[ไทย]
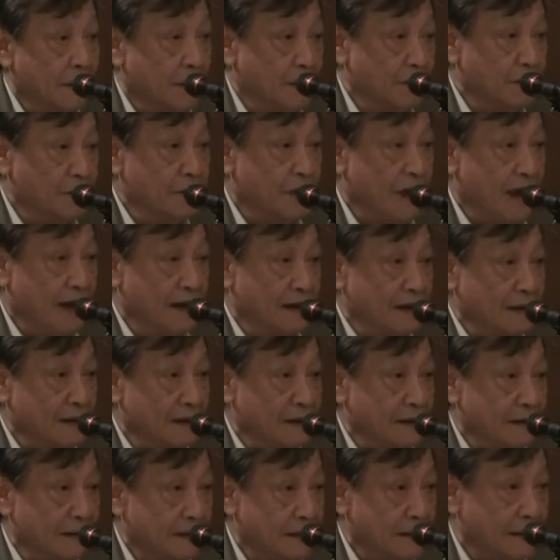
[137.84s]
ผมฟัง
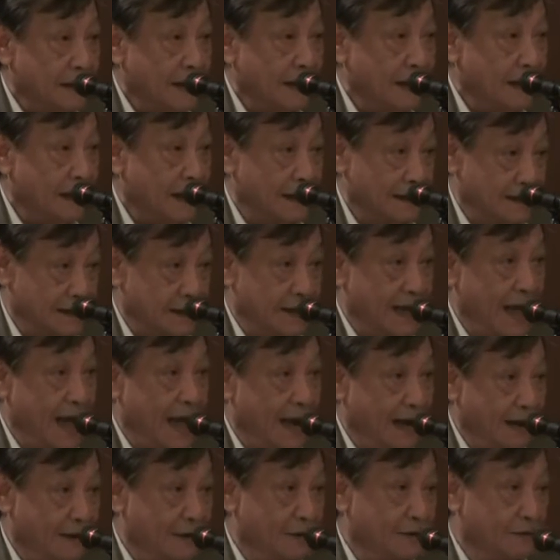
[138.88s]
ท่านอัศดา
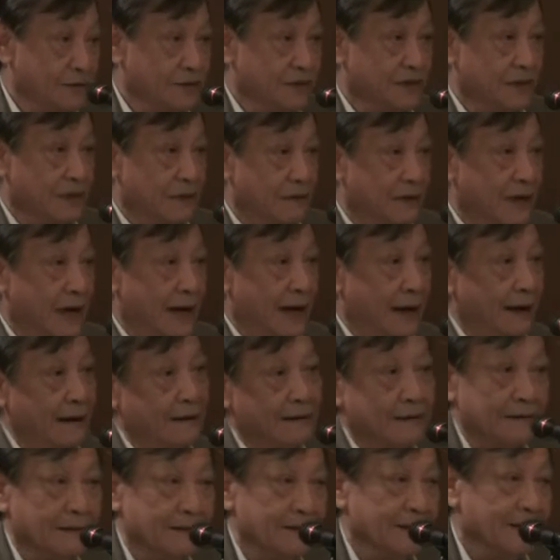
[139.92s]
งก็รู้สึกว่า
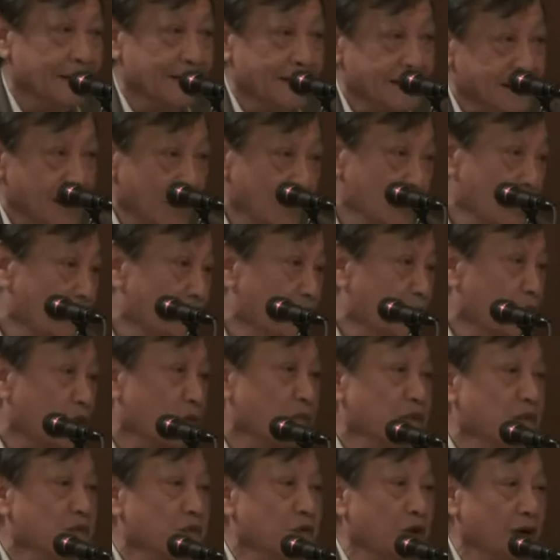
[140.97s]
ท่านรว
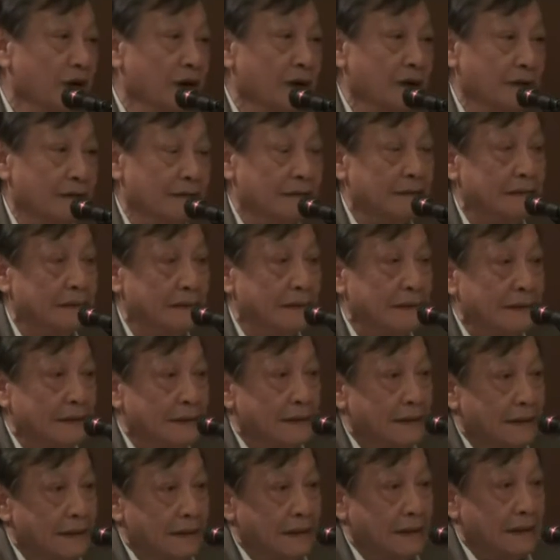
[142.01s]
มๆไปหมด
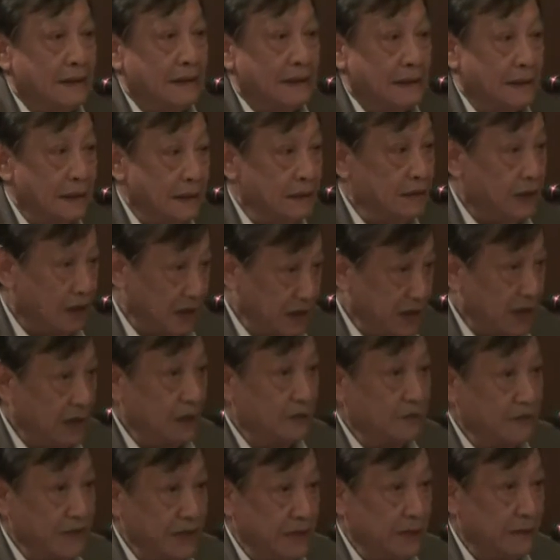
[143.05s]
คือตอนนี้
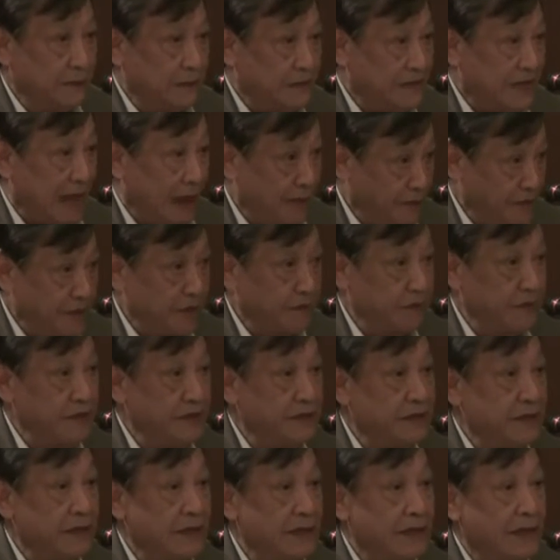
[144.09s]
เรามีสามสปี
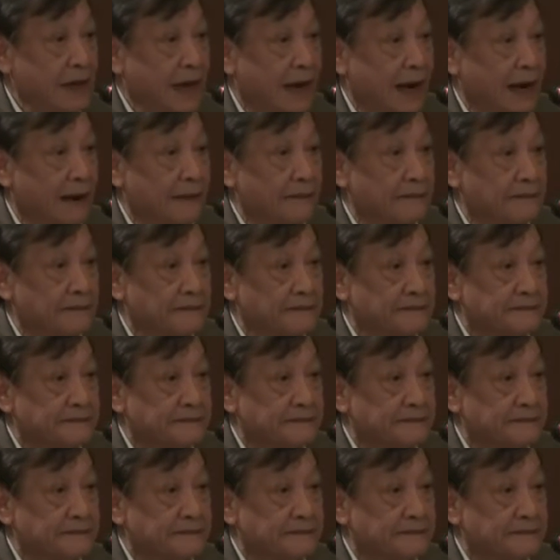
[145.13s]
ชีส์แล้วนะครับ